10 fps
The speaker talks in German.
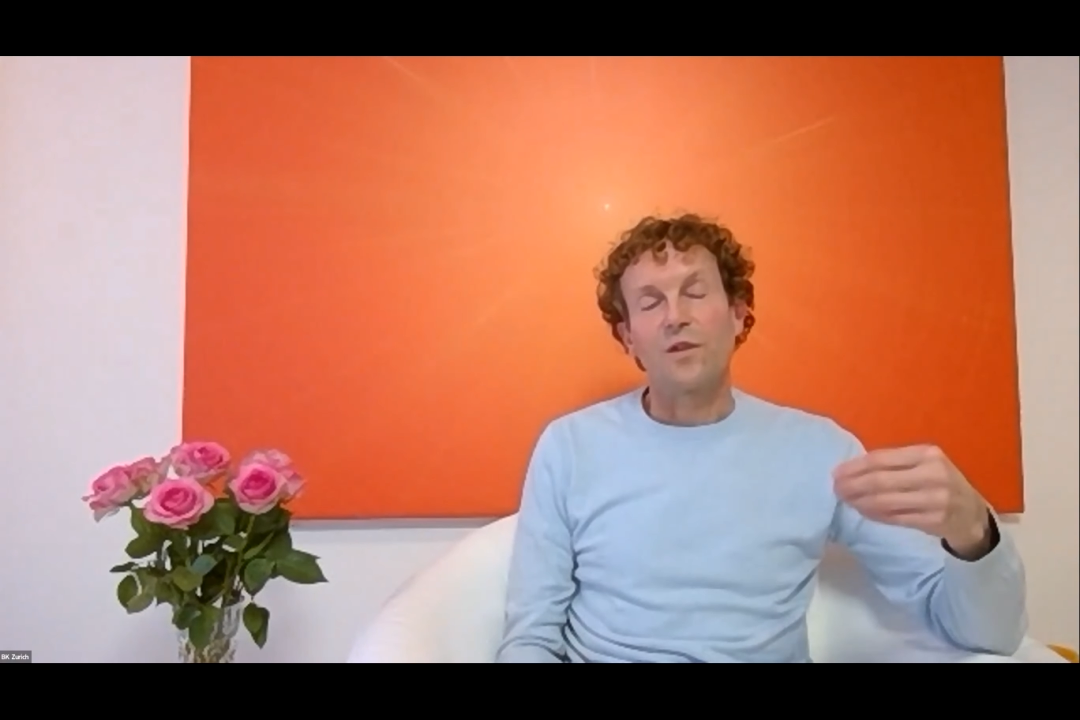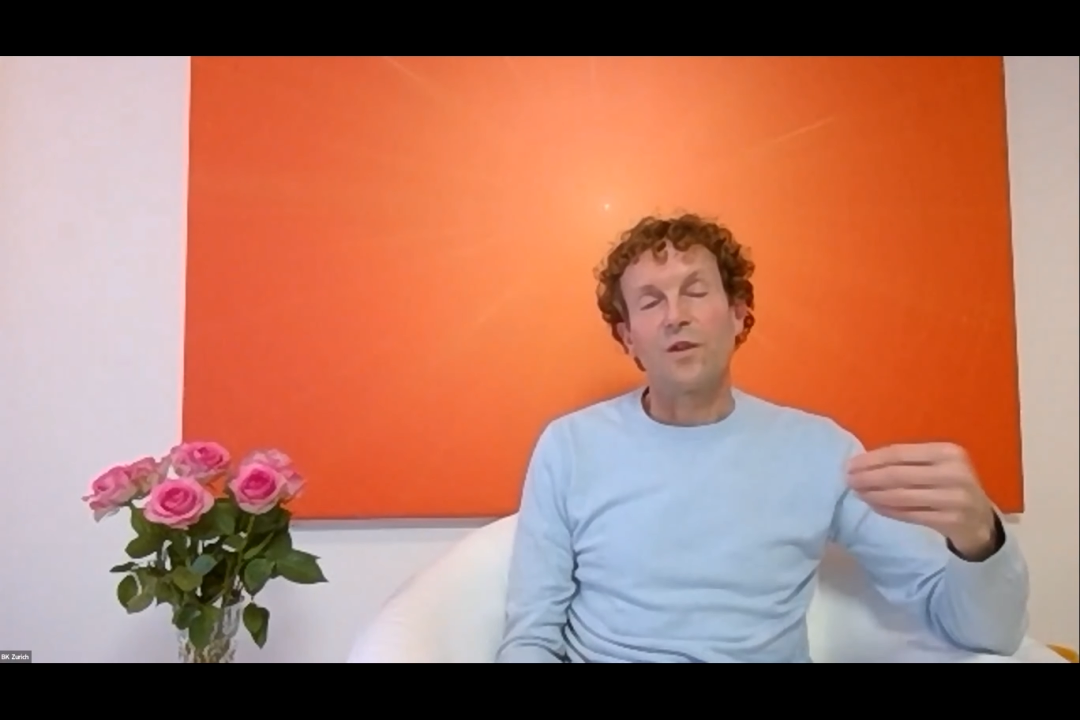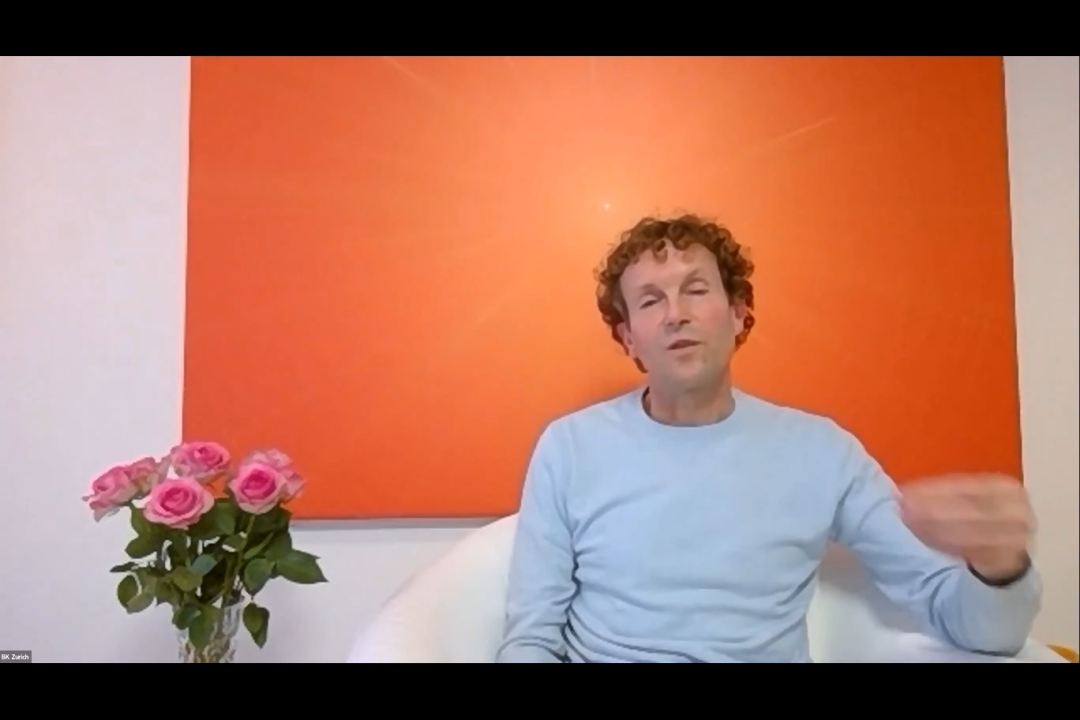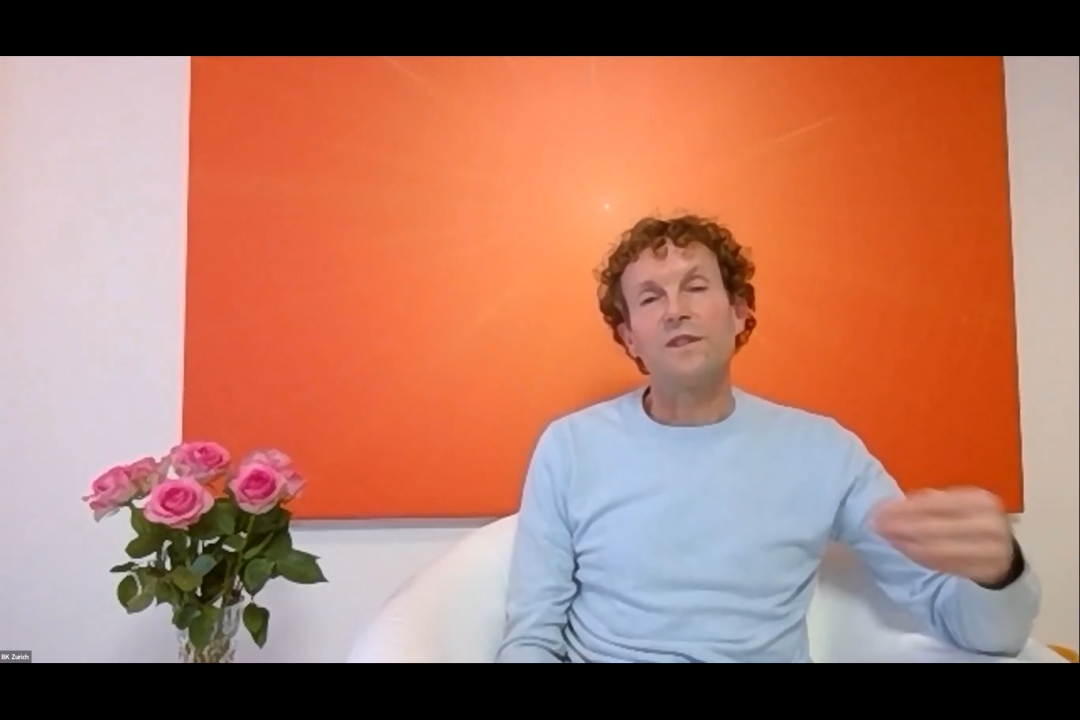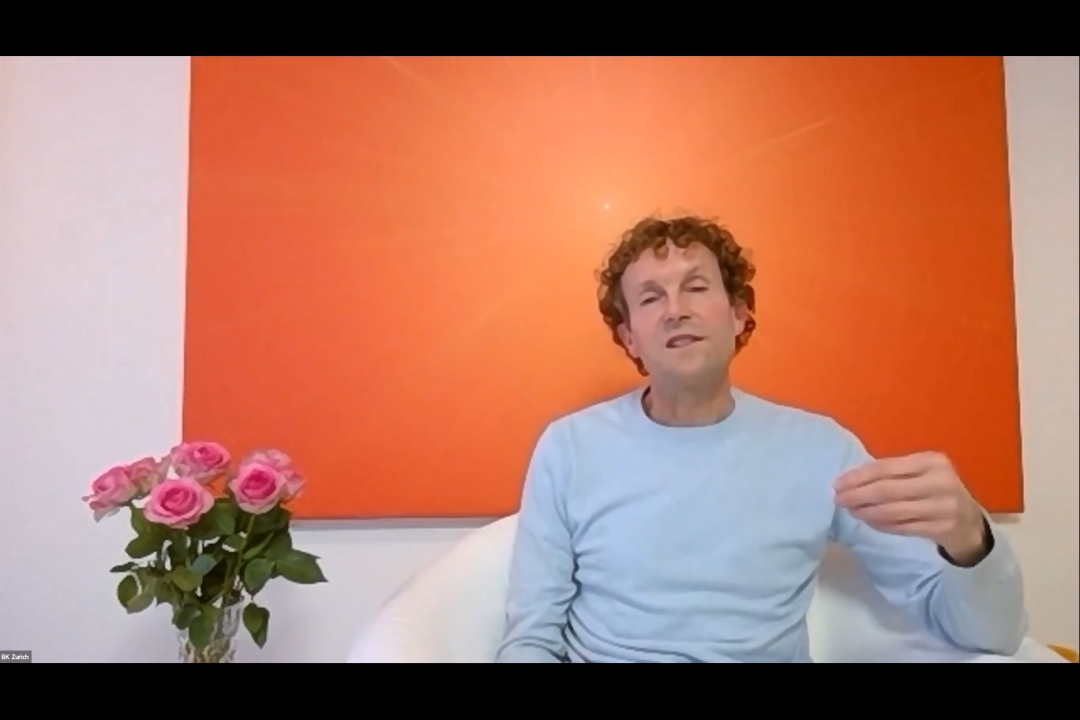
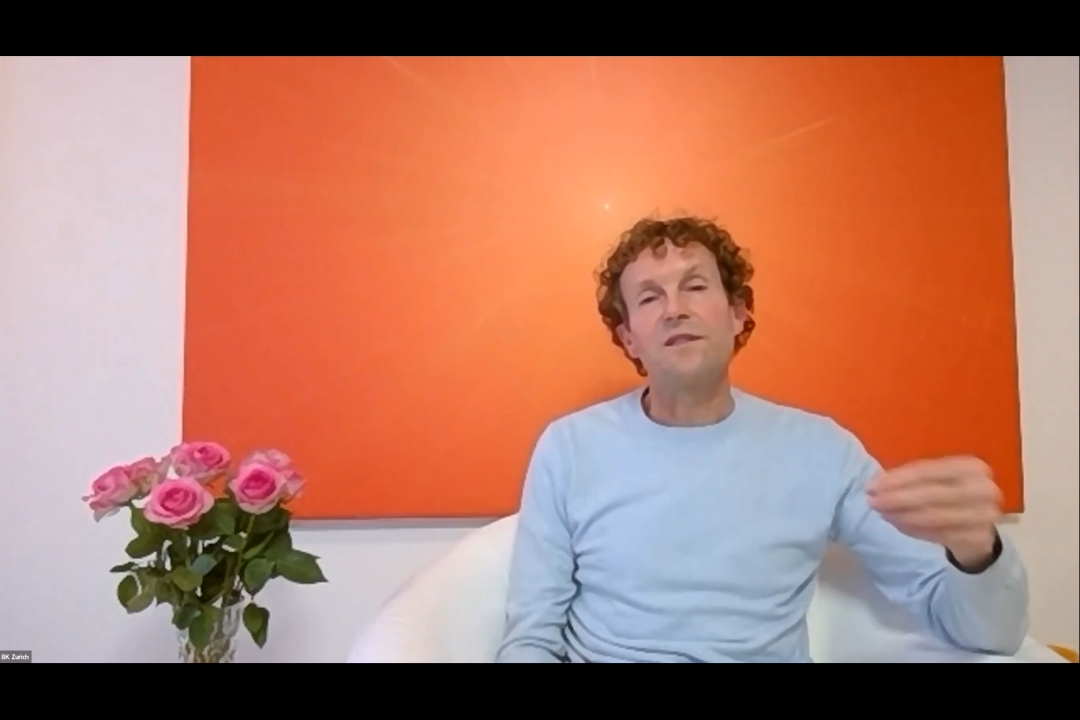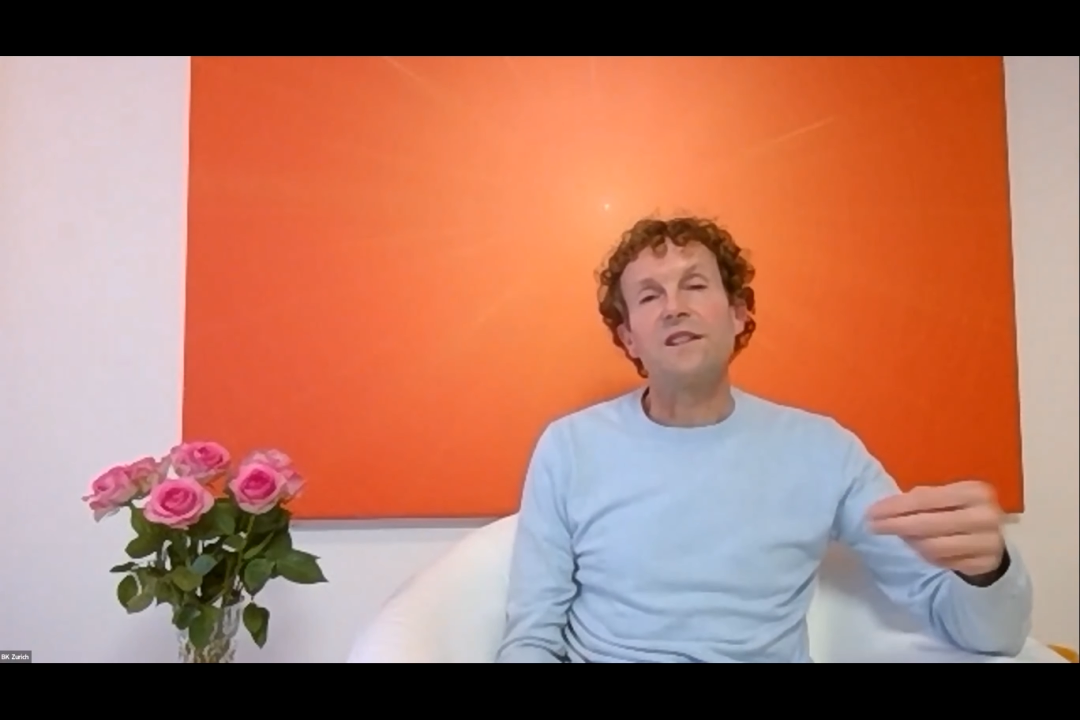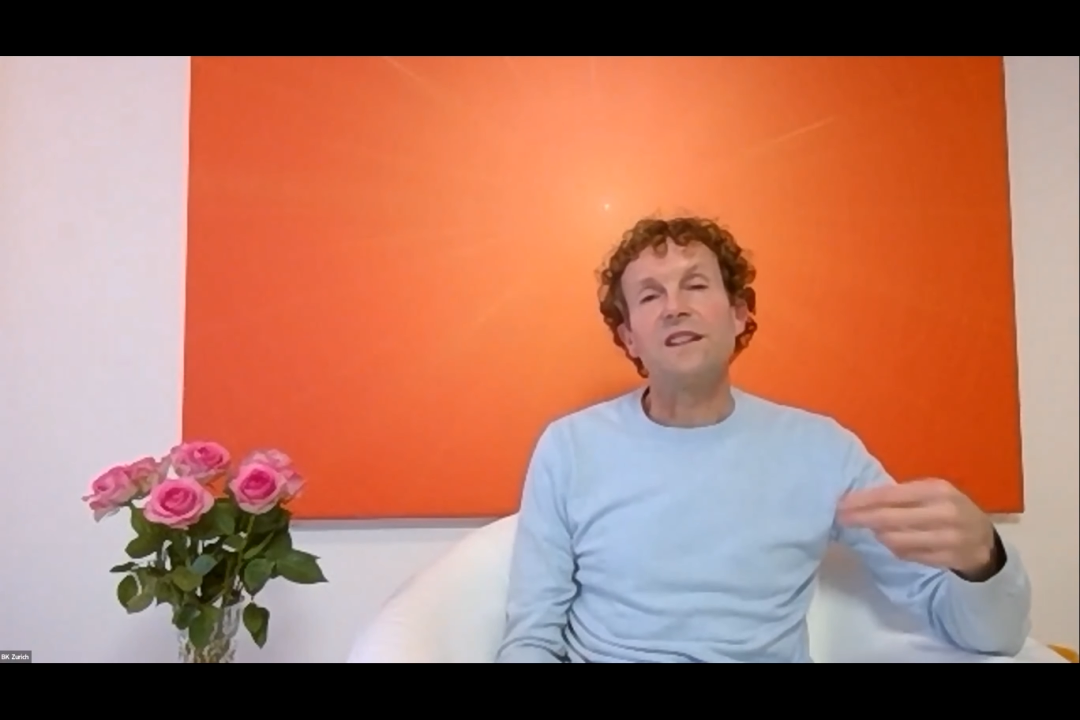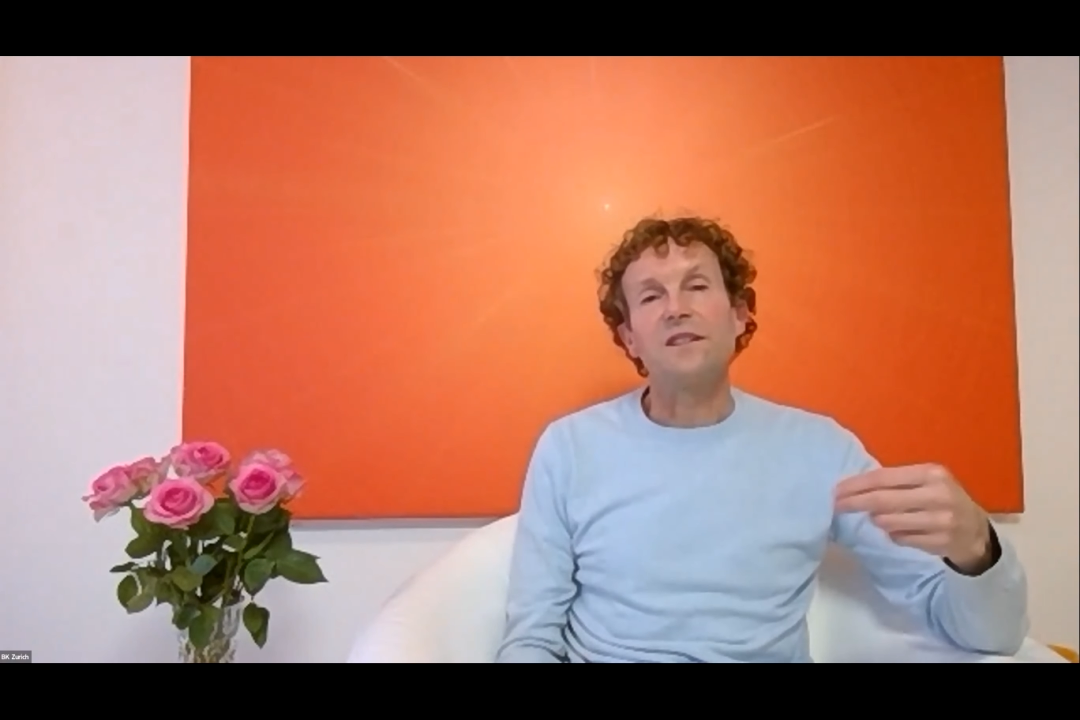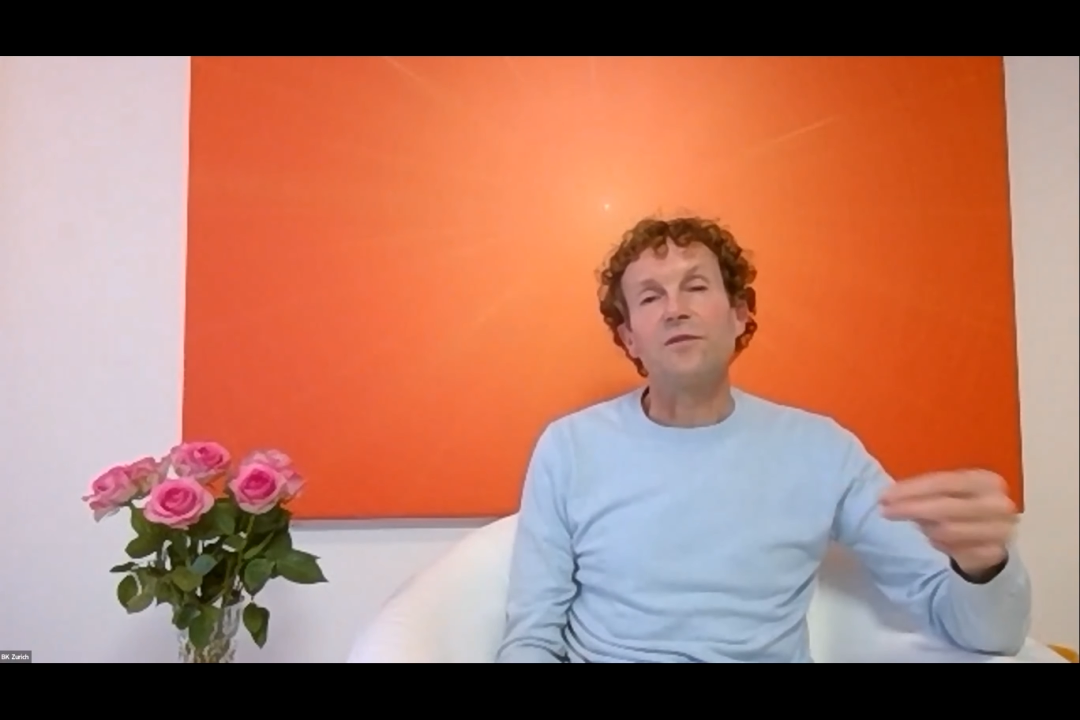
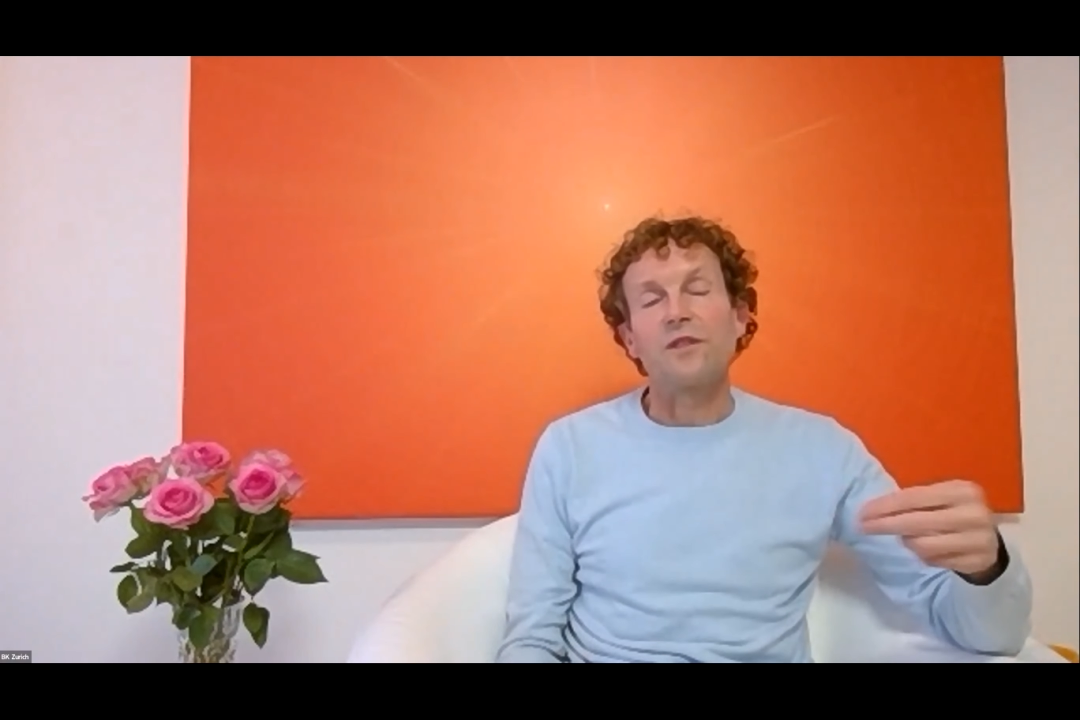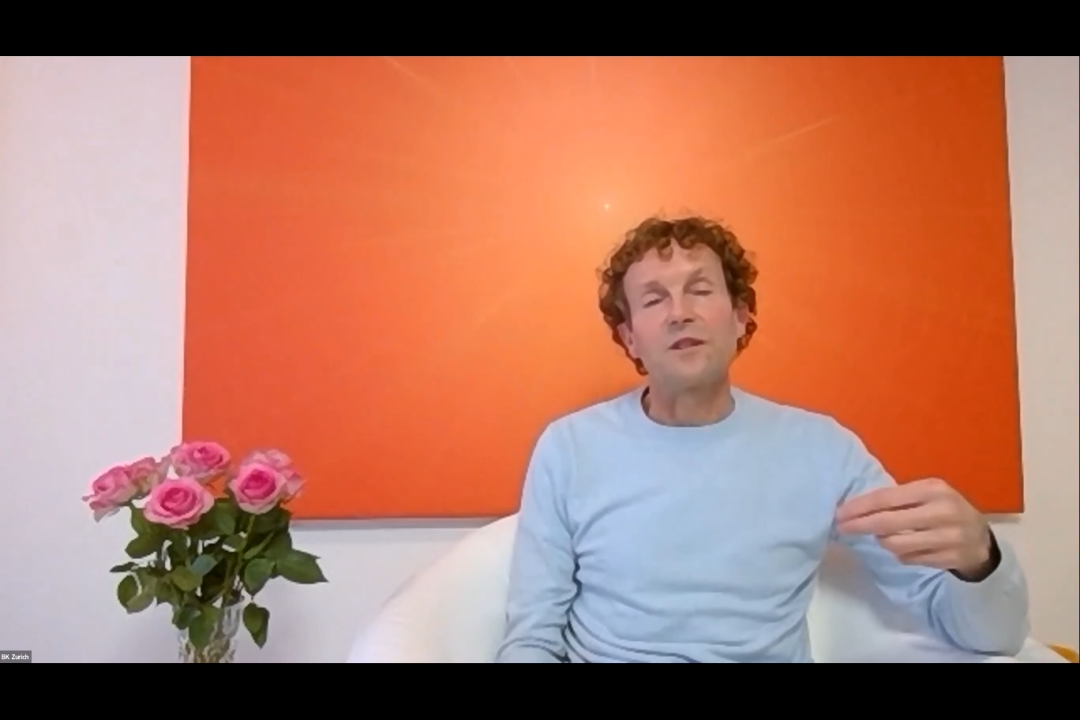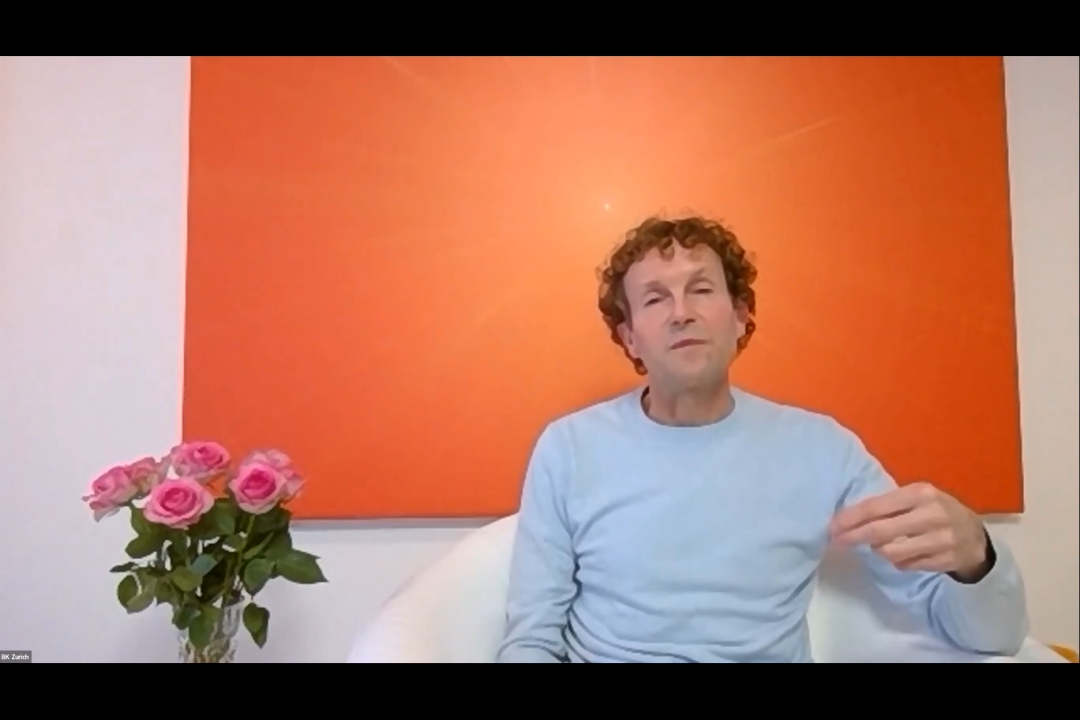Konditionierungen,